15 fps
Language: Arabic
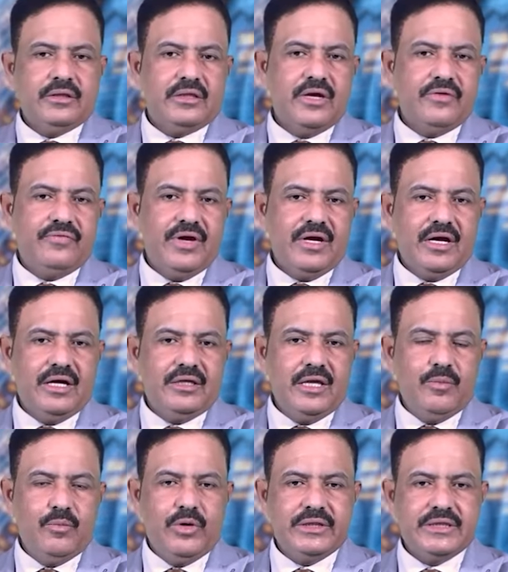تفقد
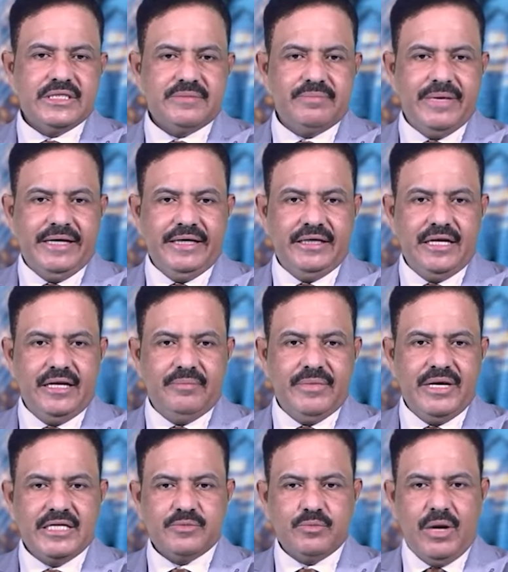المهندس معين
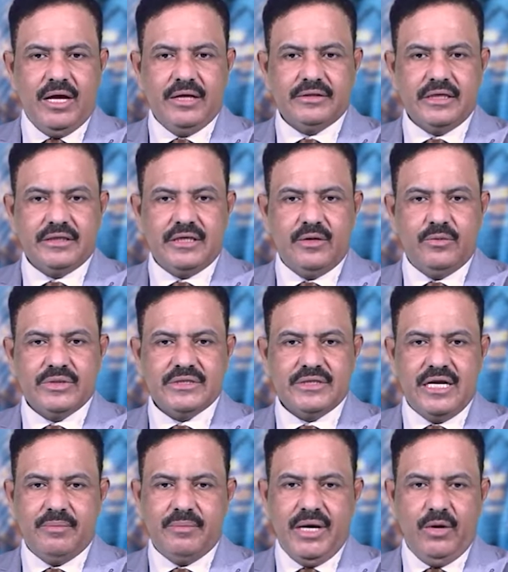الماس محطة
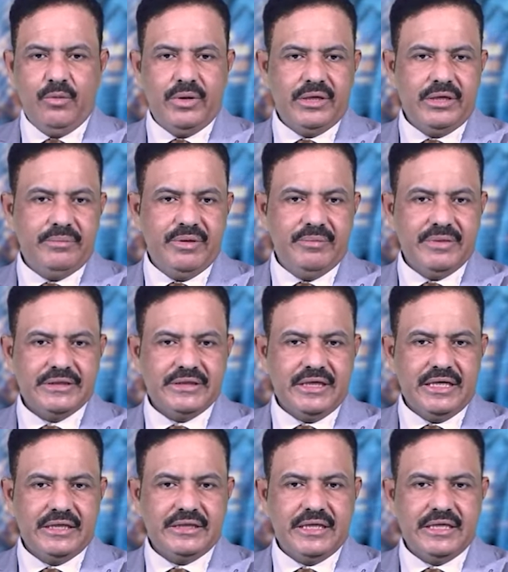الوزن المحوري
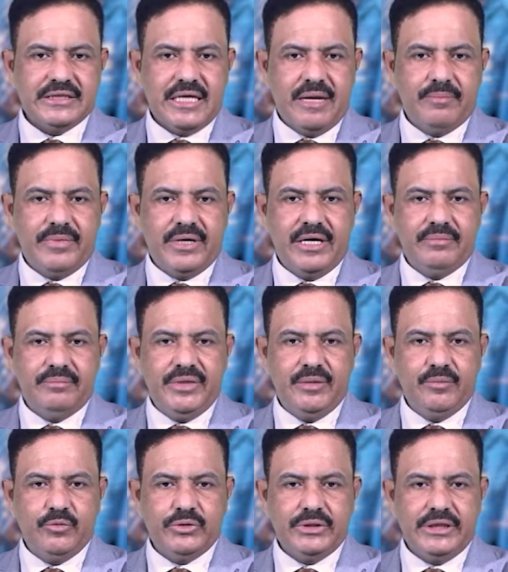بمنطقة راس عمران
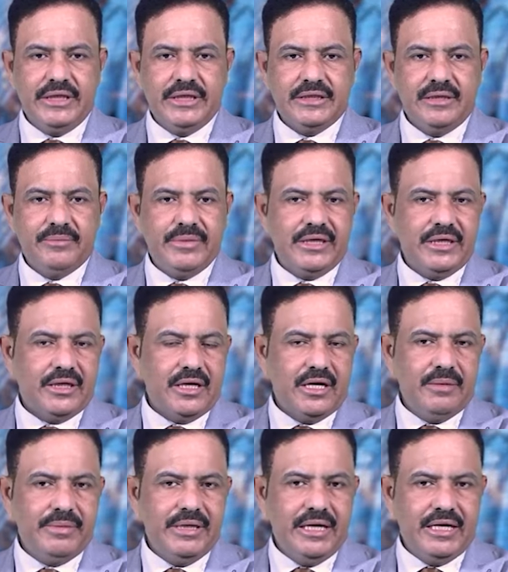بمديرية
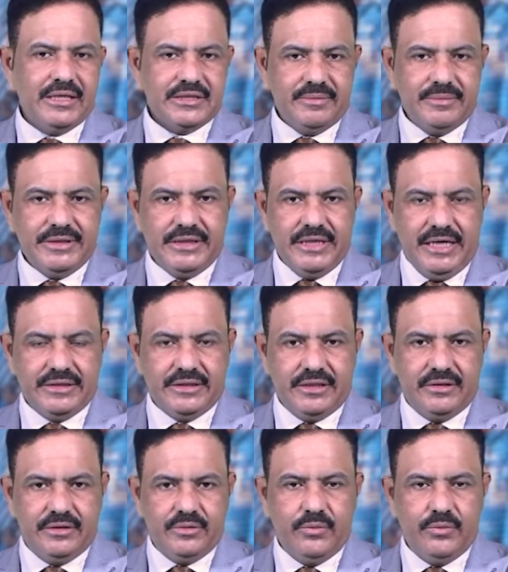البرقة بالعاصمة عدن